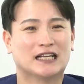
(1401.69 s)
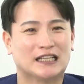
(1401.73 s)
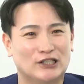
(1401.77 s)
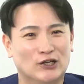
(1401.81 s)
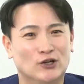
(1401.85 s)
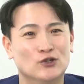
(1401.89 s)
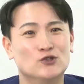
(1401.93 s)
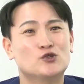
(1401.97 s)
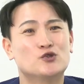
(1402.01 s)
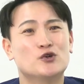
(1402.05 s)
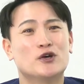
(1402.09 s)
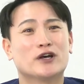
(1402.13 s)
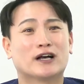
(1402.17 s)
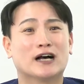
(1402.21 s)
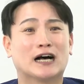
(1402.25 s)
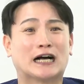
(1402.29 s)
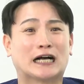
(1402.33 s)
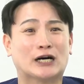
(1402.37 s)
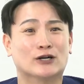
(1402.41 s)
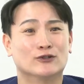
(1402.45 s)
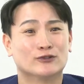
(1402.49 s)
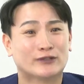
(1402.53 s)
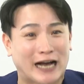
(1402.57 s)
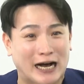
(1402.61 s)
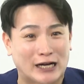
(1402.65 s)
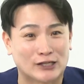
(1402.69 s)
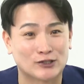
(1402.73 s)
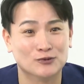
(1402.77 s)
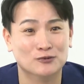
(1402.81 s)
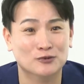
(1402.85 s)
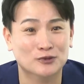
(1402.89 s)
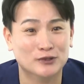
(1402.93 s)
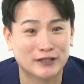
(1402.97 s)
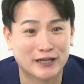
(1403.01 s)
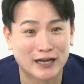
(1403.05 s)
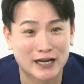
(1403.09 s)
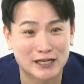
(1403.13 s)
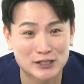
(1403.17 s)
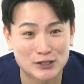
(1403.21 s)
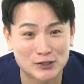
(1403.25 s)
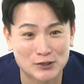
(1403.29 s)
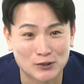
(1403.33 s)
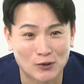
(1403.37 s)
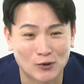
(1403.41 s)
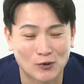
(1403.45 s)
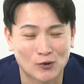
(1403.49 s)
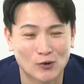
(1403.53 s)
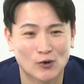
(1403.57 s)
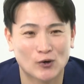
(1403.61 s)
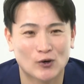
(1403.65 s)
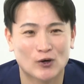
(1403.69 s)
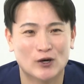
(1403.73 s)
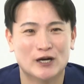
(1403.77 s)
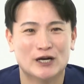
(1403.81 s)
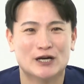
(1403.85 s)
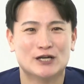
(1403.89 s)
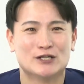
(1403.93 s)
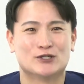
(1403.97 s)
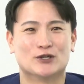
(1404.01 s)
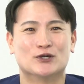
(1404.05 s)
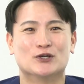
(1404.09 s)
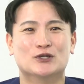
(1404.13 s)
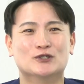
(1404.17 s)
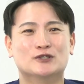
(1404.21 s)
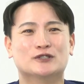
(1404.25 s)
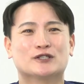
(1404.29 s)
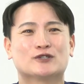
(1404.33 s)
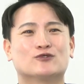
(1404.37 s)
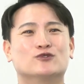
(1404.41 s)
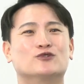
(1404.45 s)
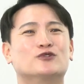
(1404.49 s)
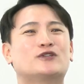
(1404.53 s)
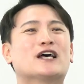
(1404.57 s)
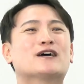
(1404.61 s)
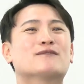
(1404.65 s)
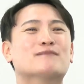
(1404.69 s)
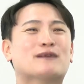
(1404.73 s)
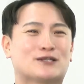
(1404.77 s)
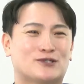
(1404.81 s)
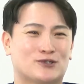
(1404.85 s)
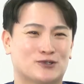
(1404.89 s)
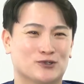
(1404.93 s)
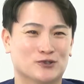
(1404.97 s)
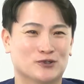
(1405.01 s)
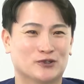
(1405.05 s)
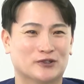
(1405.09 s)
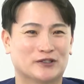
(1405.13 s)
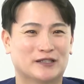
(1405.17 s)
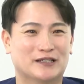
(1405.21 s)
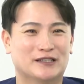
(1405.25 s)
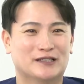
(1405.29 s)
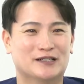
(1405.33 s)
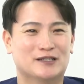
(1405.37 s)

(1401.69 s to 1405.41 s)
연주에 가까운 가수분들이 하시는 거고 저희는 이제 구색 맞추는